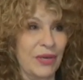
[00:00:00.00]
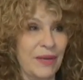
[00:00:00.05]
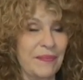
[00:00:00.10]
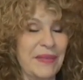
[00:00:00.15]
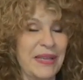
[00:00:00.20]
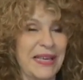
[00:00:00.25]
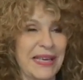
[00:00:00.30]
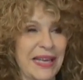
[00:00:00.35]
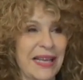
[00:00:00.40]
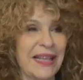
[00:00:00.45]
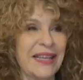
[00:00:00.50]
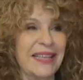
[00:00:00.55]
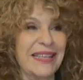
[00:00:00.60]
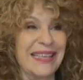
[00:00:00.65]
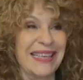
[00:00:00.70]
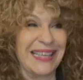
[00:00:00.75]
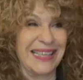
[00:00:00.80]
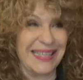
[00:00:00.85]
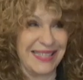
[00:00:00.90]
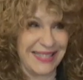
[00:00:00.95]
mirada
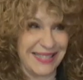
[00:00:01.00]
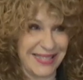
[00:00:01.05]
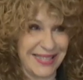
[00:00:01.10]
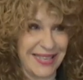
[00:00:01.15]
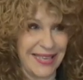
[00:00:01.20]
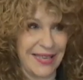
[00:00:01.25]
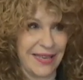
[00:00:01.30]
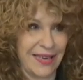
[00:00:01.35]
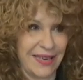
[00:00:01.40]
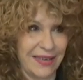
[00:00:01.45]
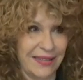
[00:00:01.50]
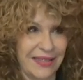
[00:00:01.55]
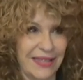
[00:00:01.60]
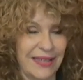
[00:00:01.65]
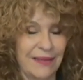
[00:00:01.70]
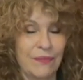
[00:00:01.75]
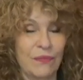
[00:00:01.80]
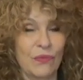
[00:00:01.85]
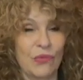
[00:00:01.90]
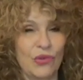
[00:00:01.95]
de la
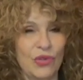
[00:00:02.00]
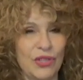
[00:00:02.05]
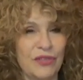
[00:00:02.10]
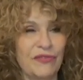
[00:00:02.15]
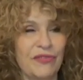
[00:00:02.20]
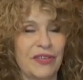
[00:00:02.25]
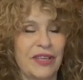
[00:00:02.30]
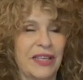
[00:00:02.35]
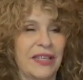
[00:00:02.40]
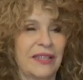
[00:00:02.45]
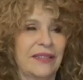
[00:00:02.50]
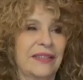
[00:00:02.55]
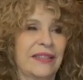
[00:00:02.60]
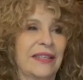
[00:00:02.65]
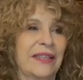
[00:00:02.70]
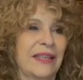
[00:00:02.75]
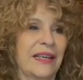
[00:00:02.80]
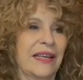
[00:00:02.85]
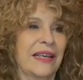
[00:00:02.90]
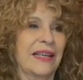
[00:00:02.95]
izquierda muy
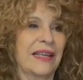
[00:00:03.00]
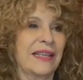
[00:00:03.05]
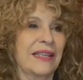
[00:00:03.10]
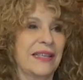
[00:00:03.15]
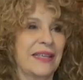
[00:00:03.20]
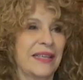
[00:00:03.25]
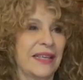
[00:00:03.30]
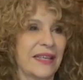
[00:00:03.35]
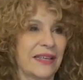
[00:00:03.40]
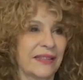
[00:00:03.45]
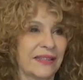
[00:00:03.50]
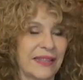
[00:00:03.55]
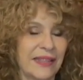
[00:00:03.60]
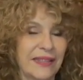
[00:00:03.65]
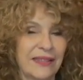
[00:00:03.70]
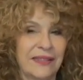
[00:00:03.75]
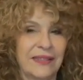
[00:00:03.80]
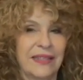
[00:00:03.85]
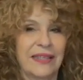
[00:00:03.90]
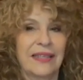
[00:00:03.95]
diferente a las
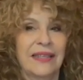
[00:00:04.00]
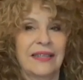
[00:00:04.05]
izquierdas